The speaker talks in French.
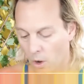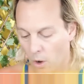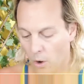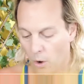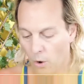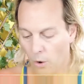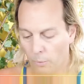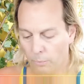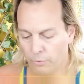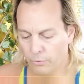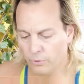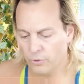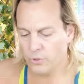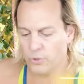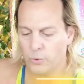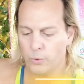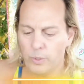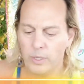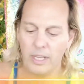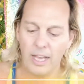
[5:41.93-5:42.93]
On
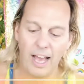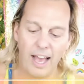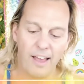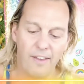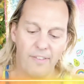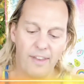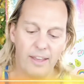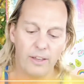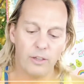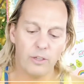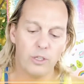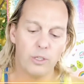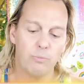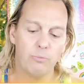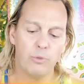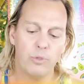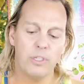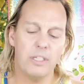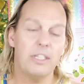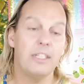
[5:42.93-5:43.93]
poursuit avec un
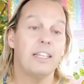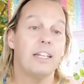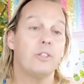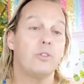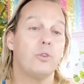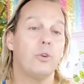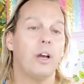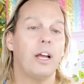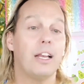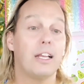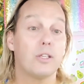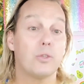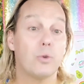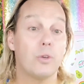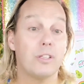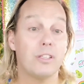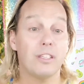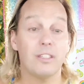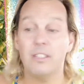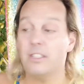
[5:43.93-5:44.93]
smoothie naturel à
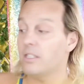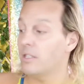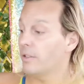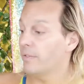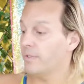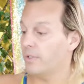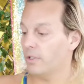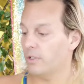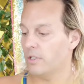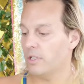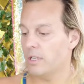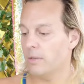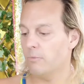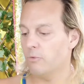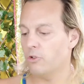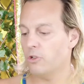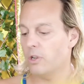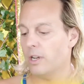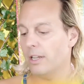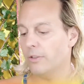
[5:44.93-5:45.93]
79 centimes.
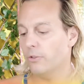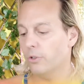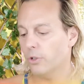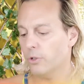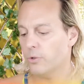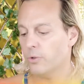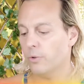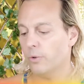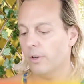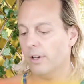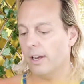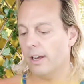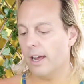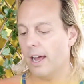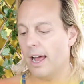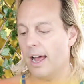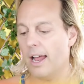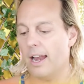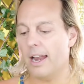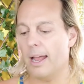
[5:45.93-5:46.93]
Je l'adore celui-là
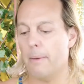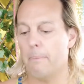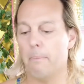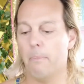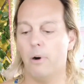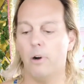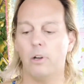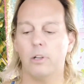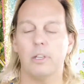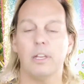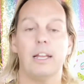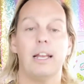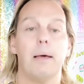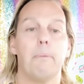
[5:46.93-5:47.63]
à la mangue, à la